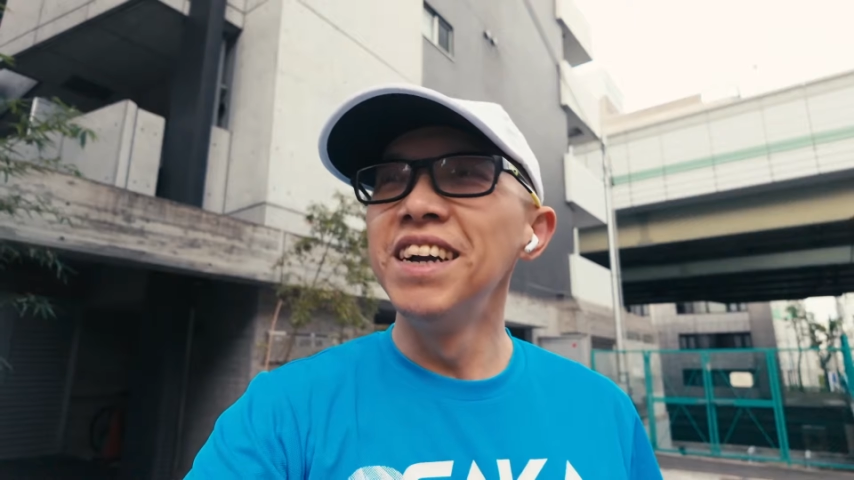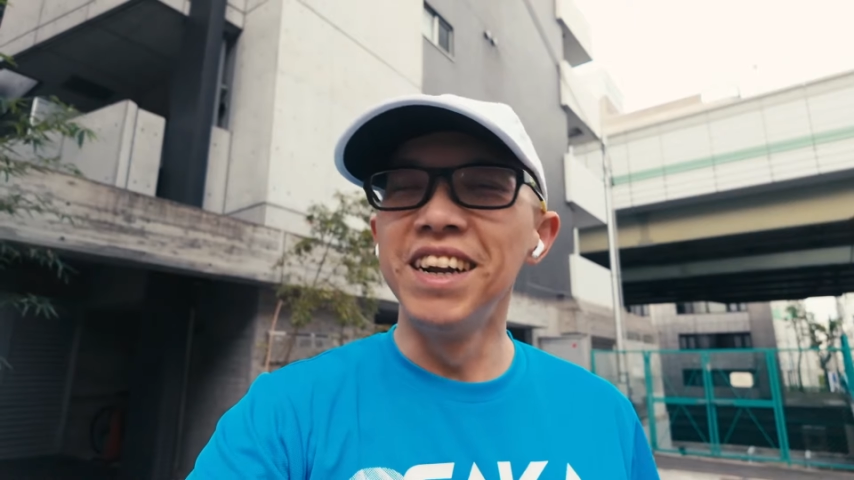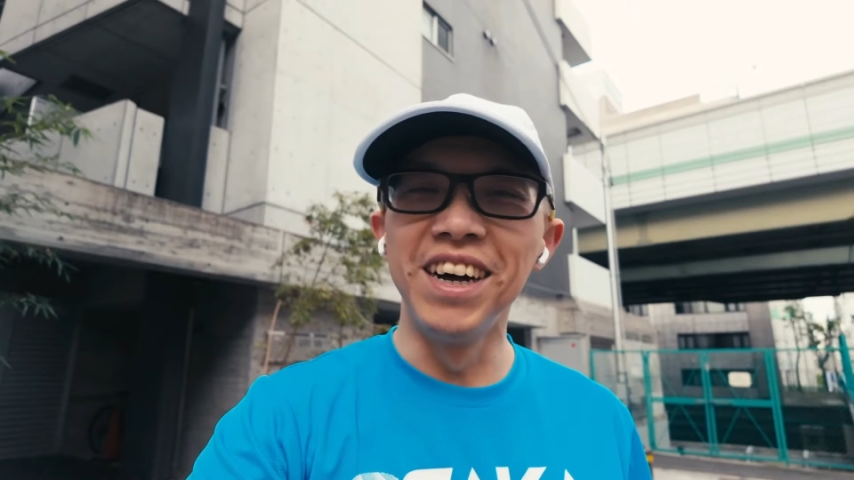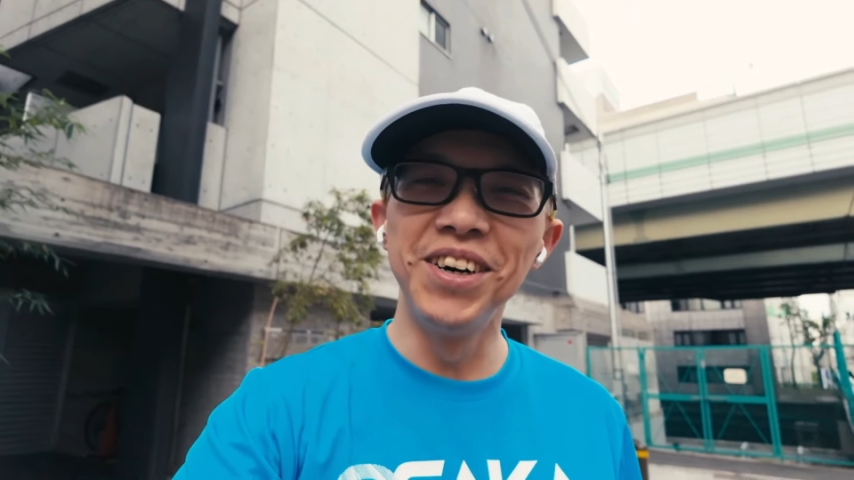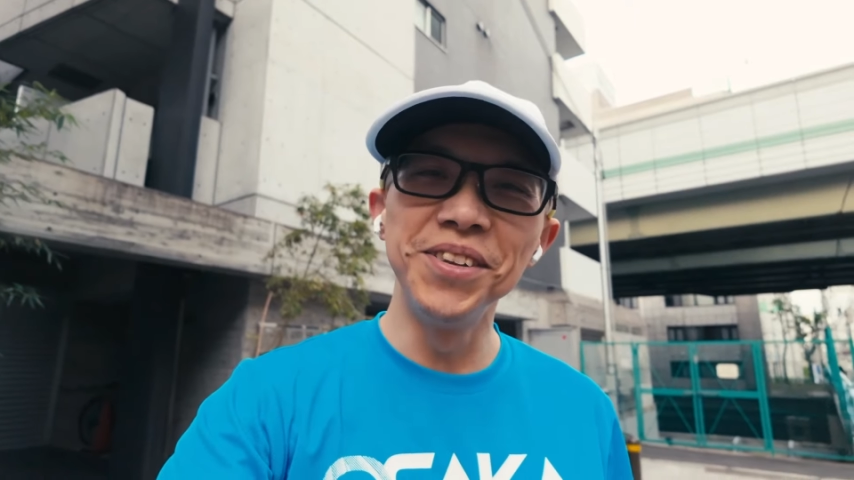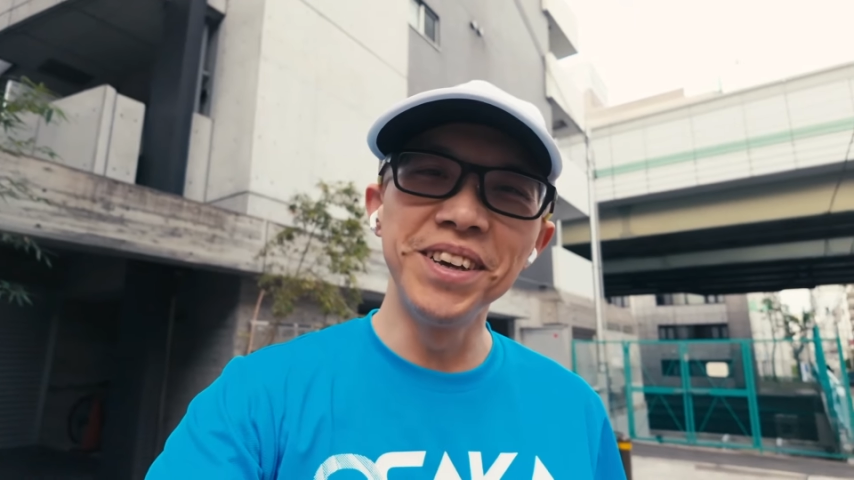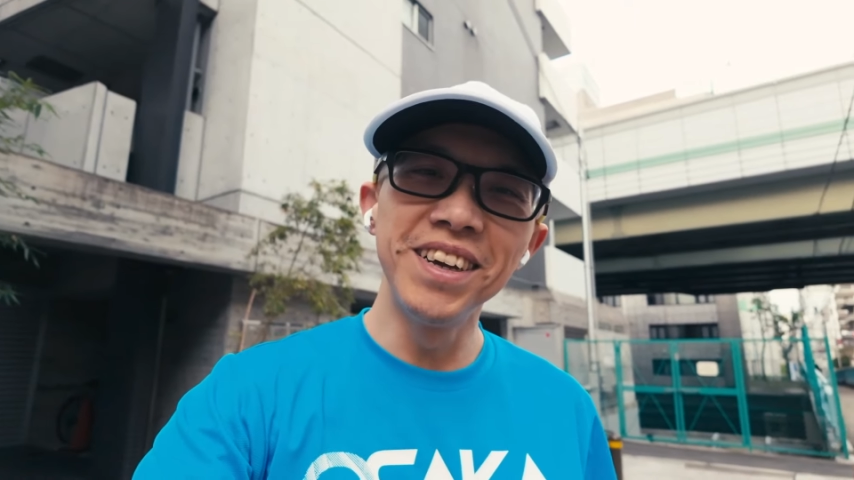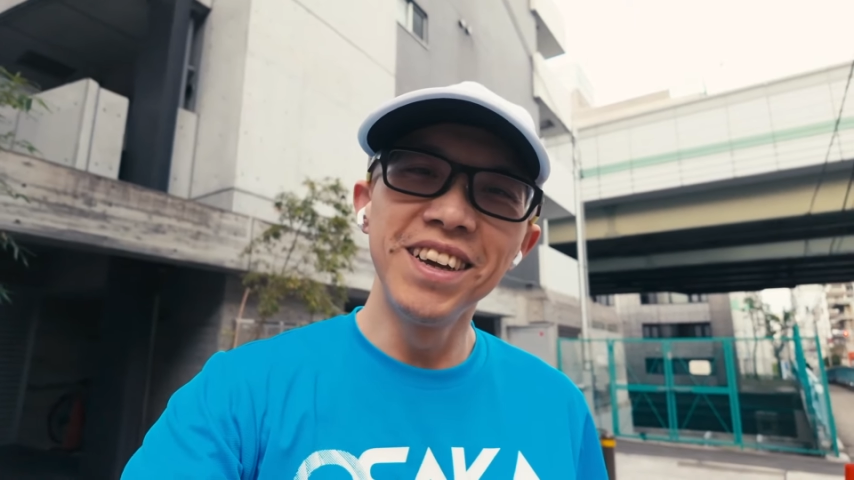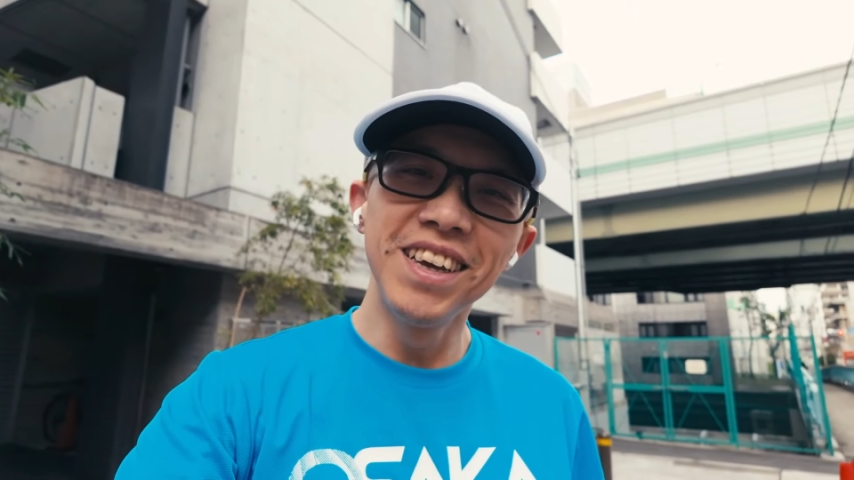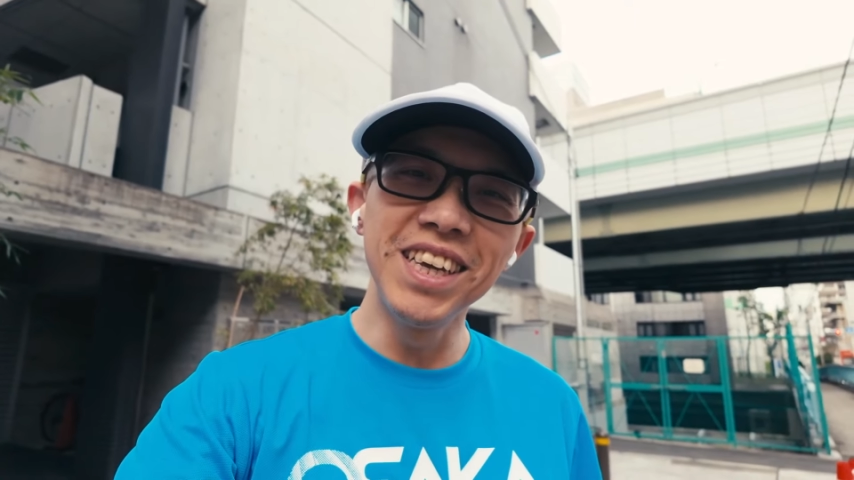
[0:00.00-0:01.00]
然后
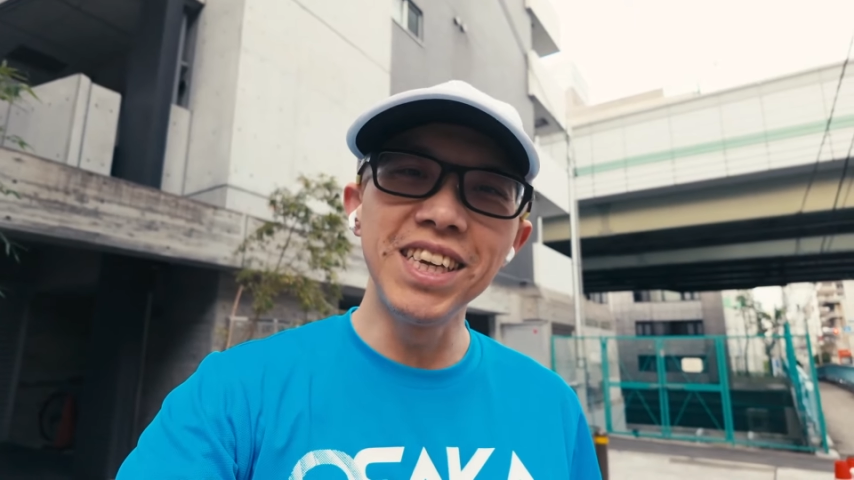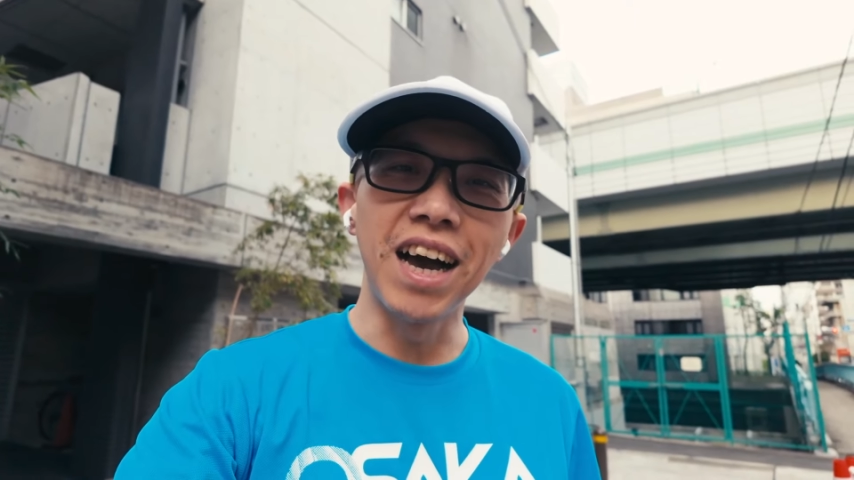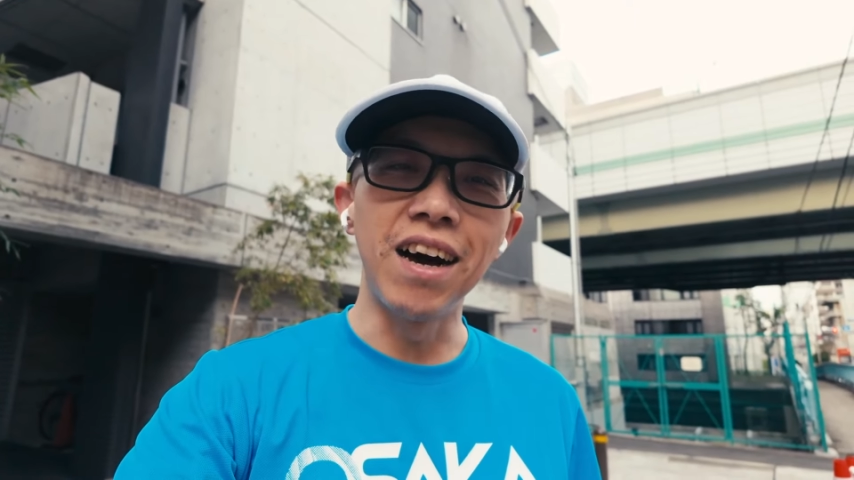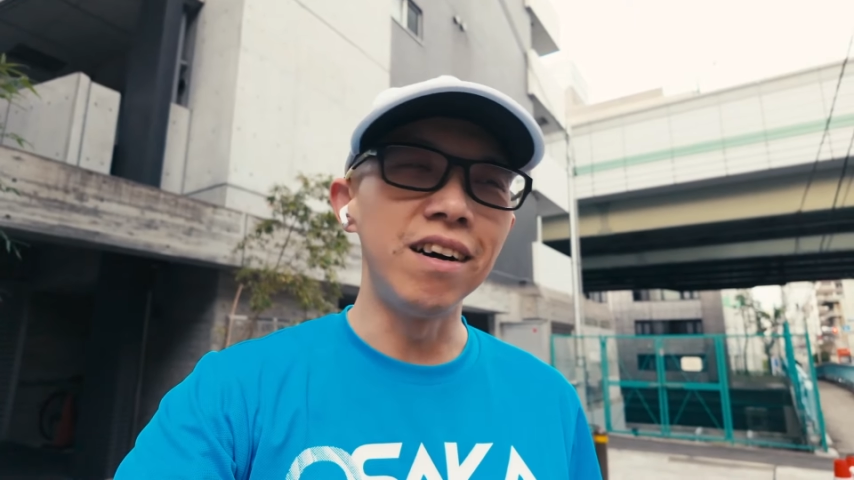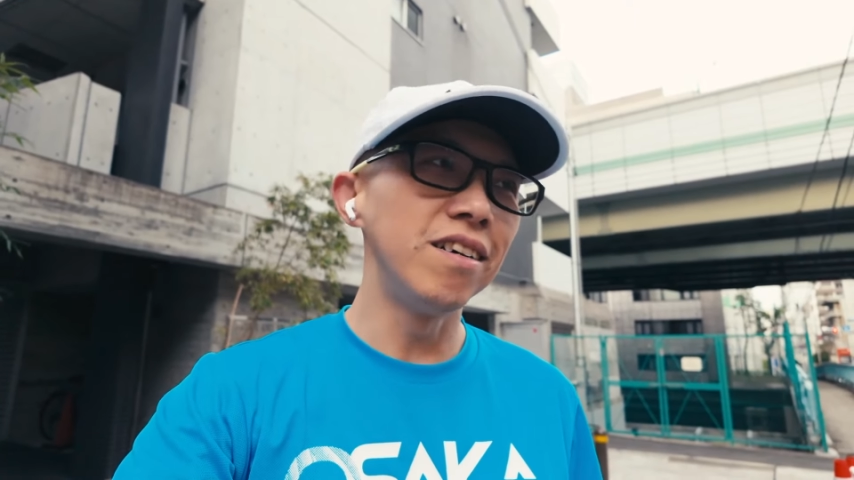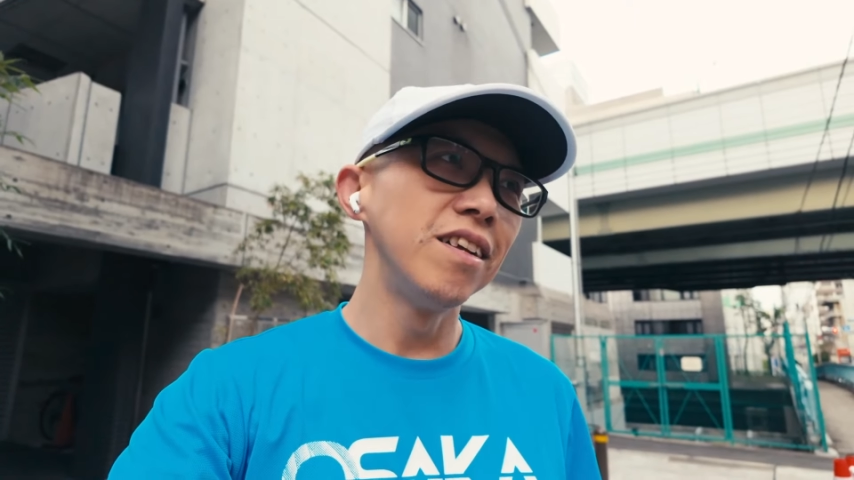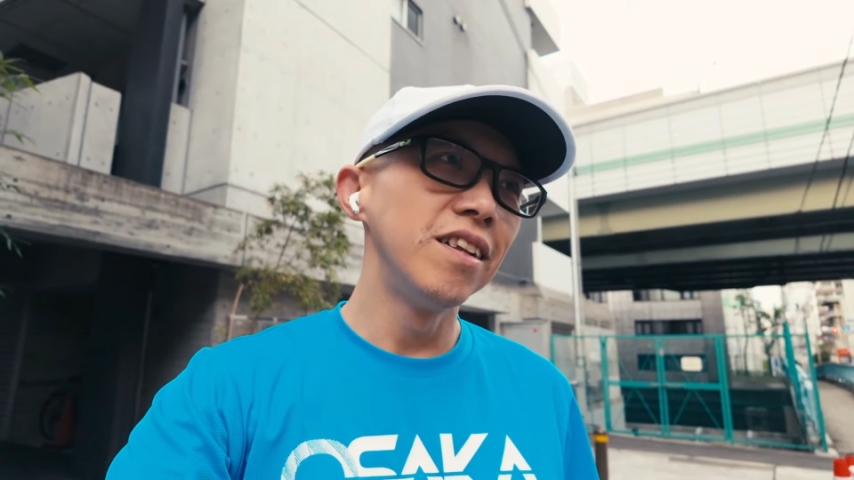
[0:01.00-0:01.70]
呢，一想，